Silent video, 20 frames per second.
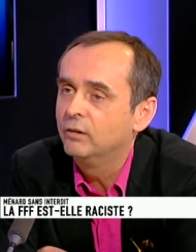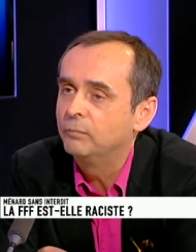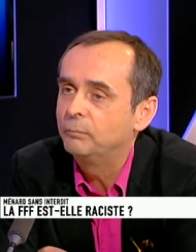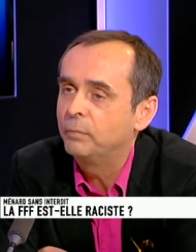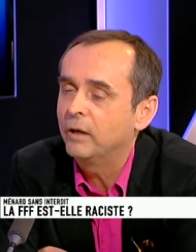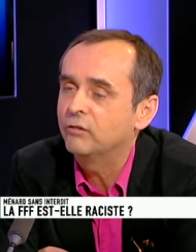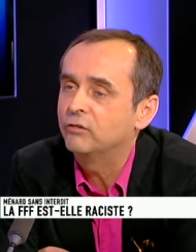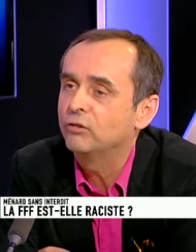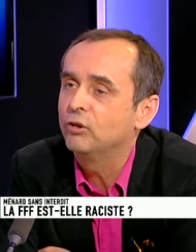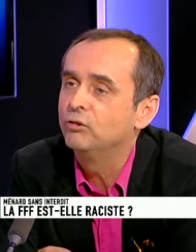
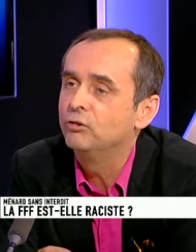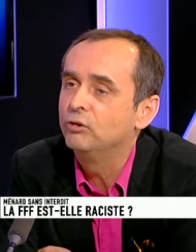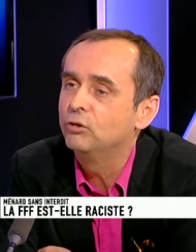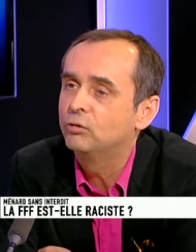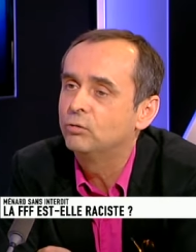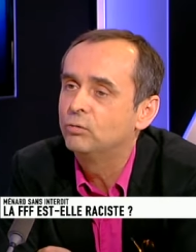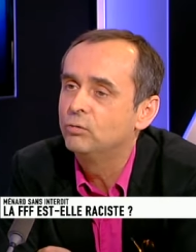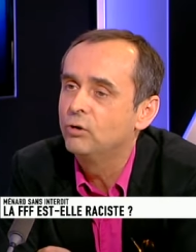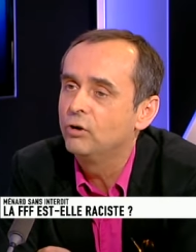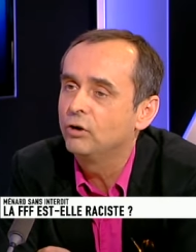personnes de
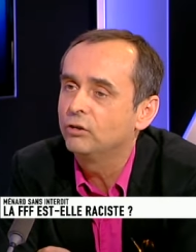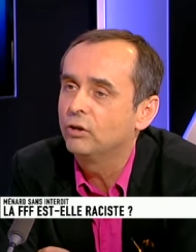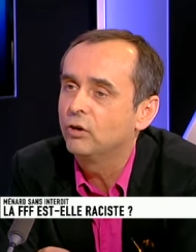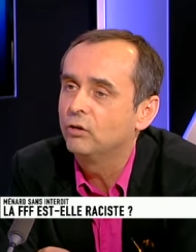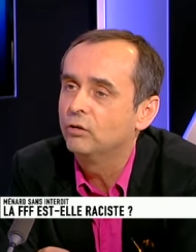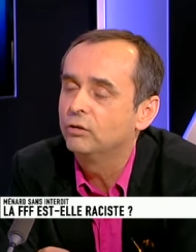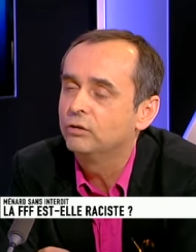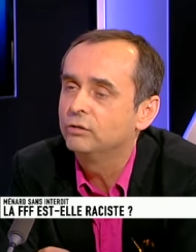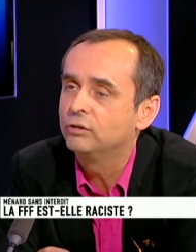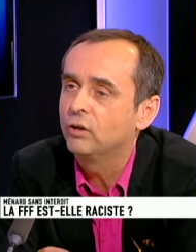couleur
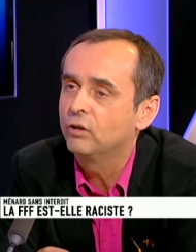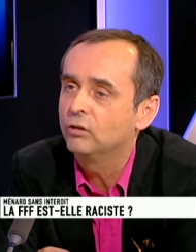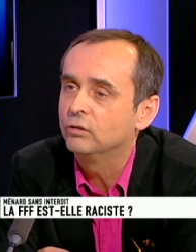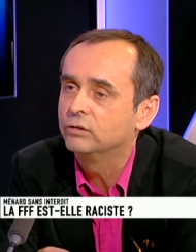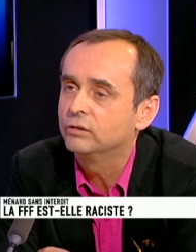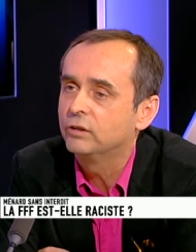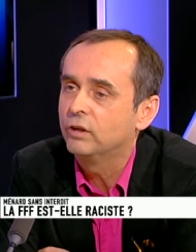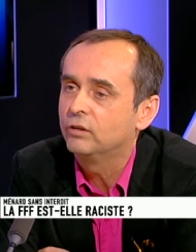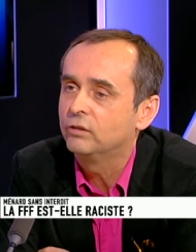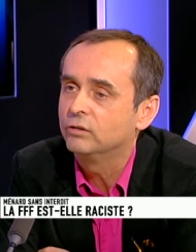
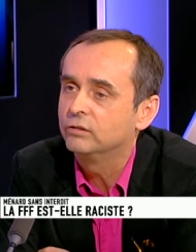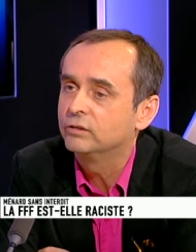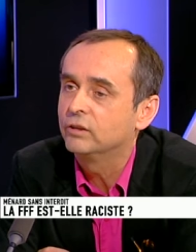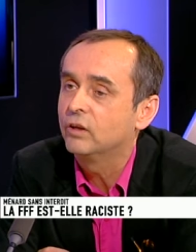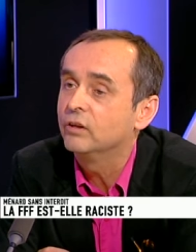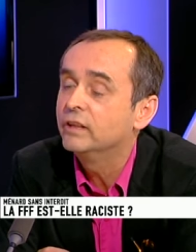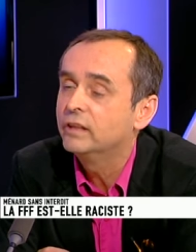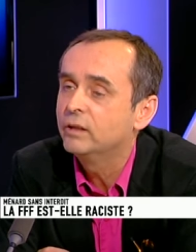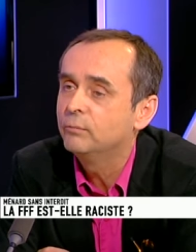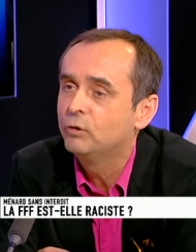dans
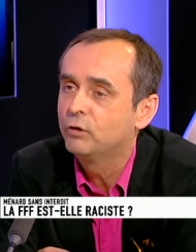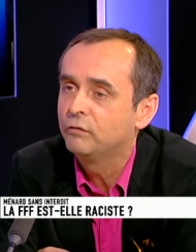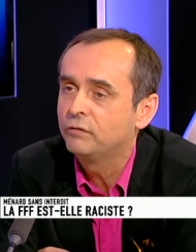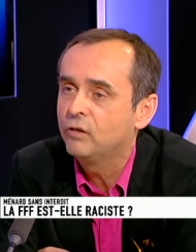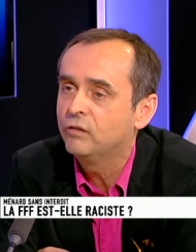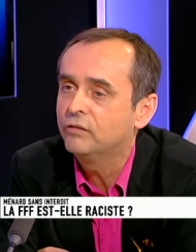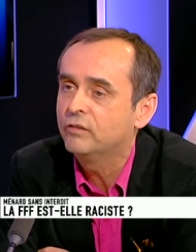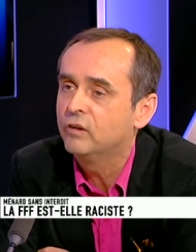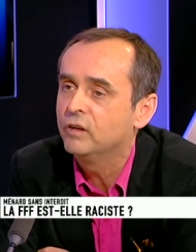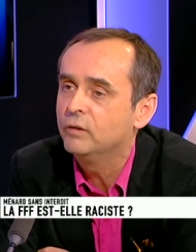l'équipe de
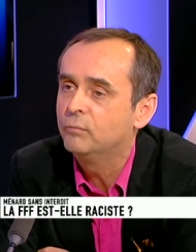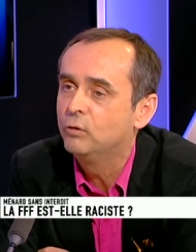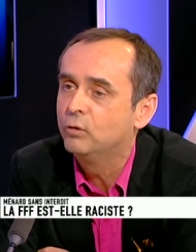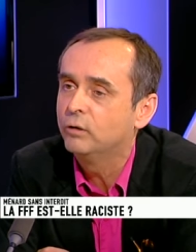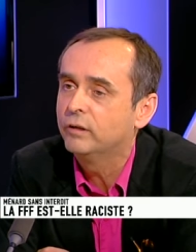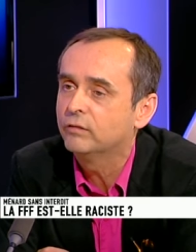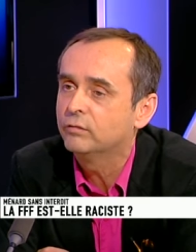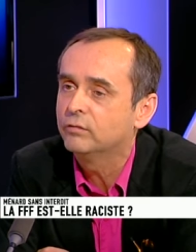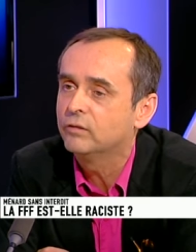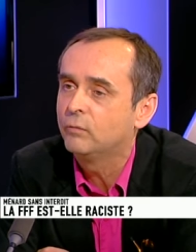France, dans les Bleus,
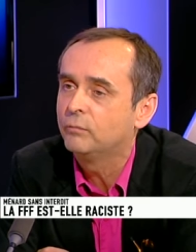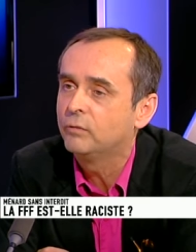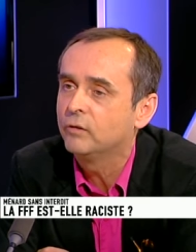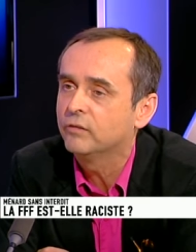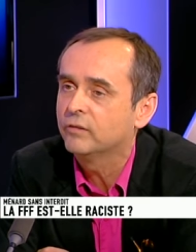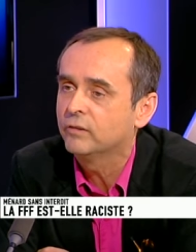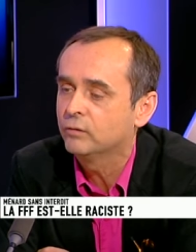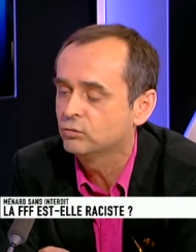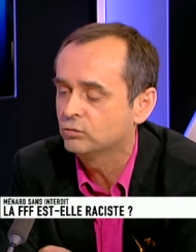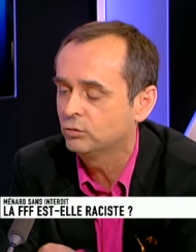qu'est-ce que vous en
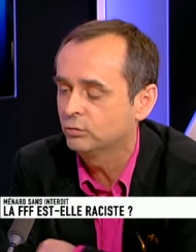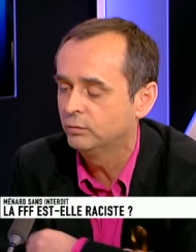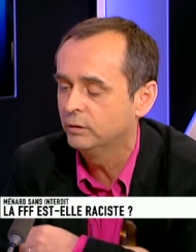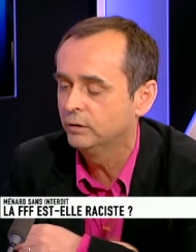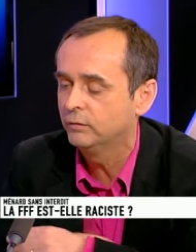pensez eh ben, aujourd'hui